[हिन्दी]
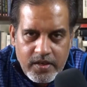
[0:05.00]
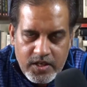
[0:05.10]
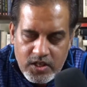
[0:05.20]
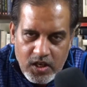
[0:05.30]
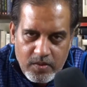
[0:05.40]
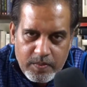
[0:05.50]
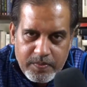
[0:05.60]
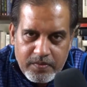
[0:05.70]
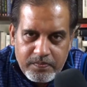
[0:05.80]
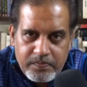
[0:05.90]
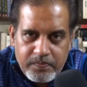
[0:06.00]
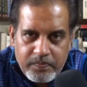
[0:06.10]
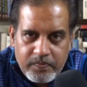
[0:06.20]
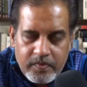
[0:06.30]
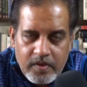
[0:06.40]
नेशनल खबर पर
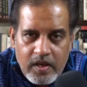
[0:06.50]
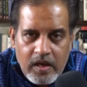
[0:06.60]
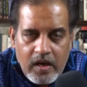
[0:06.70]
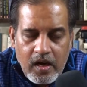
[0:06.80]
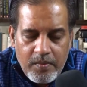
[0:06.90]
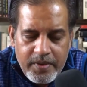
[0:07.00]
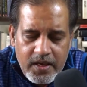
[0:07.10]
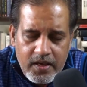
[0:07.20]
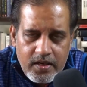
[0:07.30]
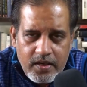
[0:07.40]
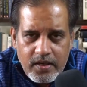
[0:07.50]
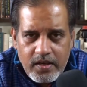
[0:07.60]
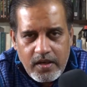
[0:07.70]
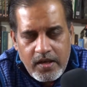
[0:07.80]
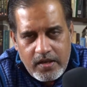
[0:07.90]
अभी
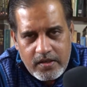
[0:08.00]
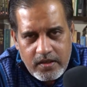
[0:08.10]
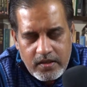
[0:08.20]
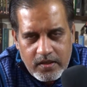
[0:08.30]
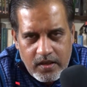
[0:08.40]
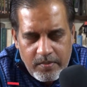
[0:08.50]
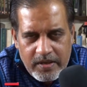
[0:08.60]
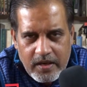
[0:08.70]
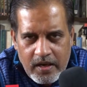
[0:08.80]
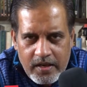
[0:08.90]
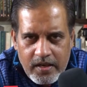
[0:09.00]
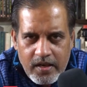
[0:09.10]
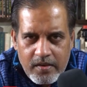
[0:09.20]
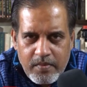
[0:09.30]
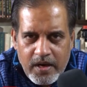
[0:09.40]
एक खबर आई
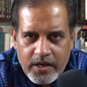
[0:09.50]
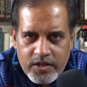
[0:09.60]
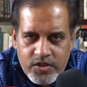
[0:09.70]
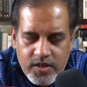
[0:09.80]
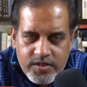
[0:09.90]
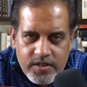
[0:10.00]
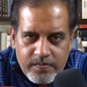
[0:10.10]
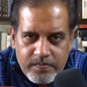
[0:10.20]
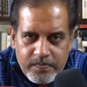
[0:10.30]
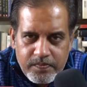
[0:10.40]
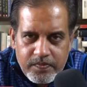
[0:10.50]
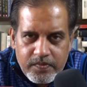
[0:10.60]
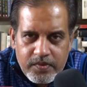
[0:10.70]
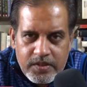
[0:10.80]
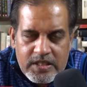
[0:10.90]
है महाराष्ट्र से
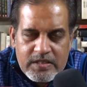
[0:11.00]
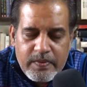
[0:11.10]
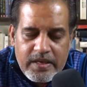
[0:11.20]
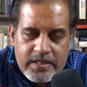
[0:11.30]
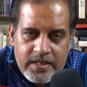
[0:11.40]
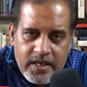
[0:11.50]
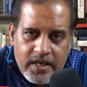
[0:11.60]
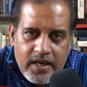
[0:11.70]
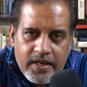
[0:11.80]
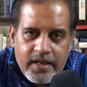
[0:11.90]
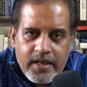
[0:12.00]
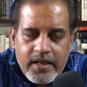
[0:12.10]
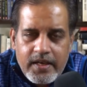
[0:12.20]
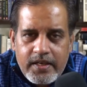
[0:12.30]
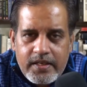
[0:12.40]
जिसमें ये कहा गया
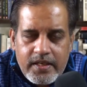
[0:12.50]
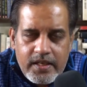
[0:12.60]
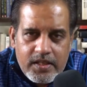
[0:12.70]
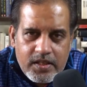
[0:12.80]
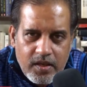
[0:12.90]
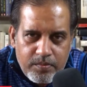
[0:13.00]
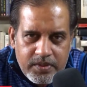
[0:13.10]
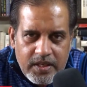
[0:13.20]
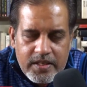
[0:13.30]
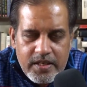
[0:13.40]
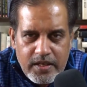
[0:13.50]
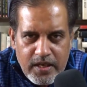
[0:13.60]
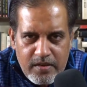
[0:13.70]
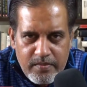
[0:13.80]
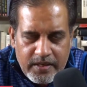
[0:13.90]
है कि तब तक ये
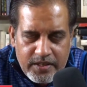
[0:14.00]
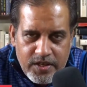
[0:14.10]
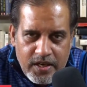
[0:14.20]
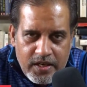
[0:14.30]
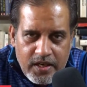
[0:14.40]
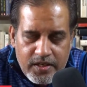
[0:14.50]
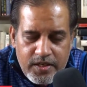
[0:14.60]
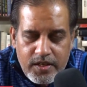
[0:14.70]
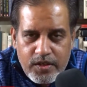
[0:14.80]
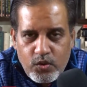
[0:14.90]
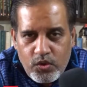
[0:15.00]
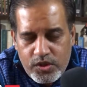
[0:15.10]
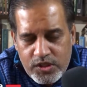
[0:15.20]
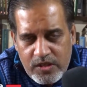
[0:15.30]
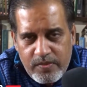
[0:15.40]
नहीं माना जाएगा कि
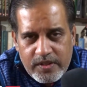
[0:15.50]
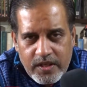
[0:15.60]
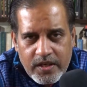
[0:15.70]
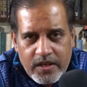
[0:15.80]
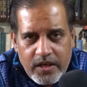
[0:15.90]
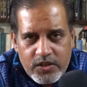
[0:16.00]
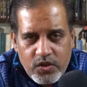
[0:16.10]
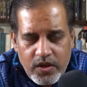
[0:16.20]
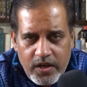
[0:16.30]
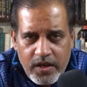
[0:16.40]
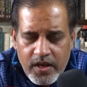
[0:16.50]
किसी भी तरह का जो है